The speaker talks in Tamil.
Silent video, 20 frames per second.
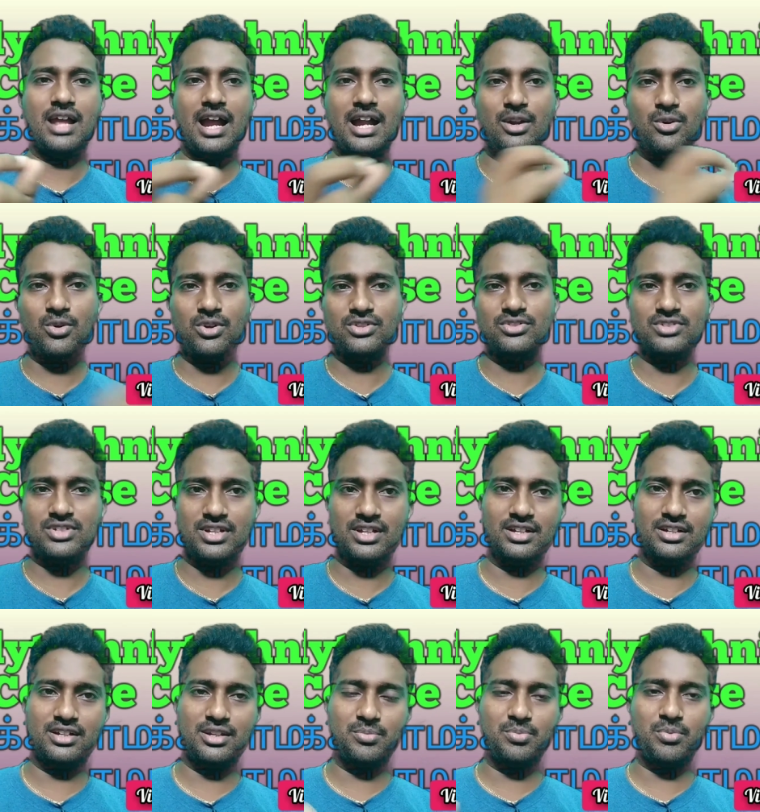நானோ
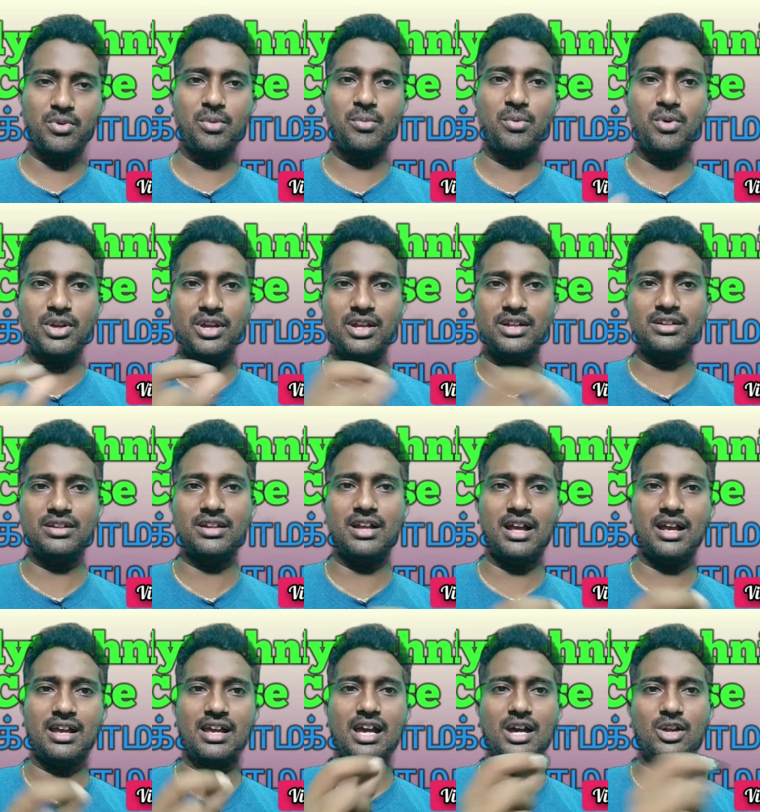இன்ஜினியரிங் டிப்ளமோ இன்
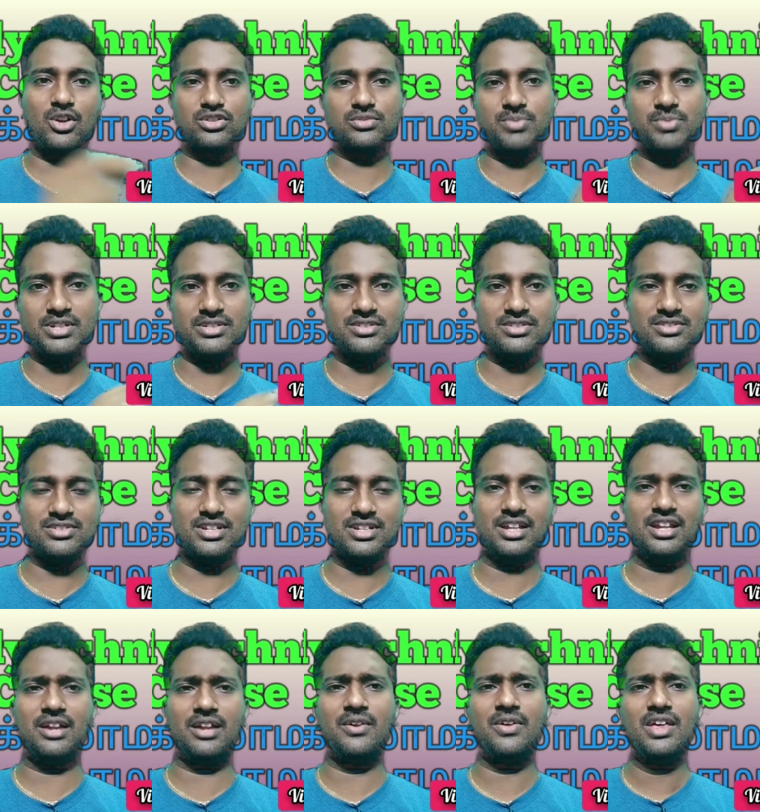ஏரோஸ்பேஸ்
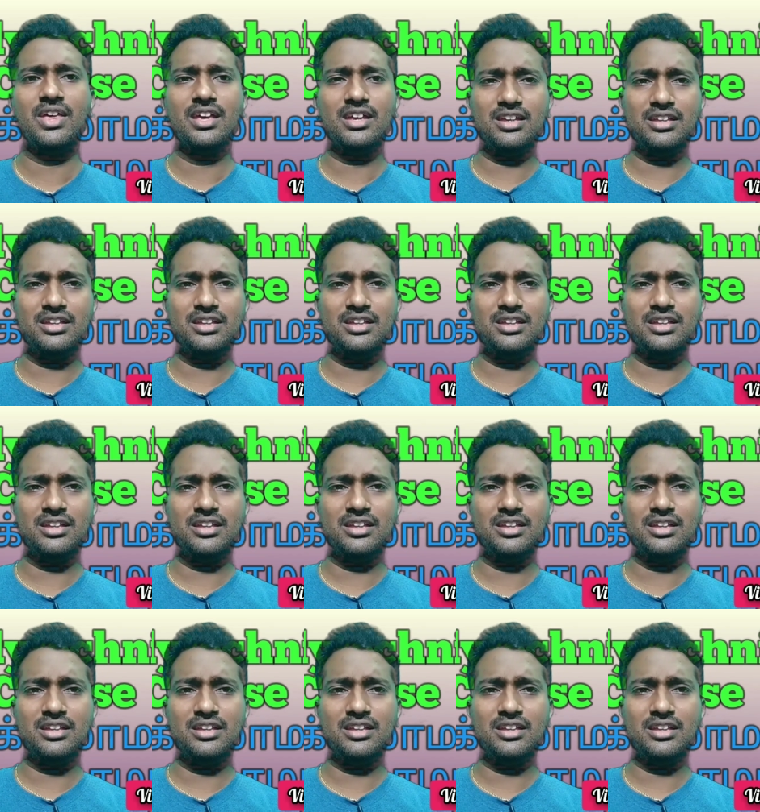இன்ஜினியரிங்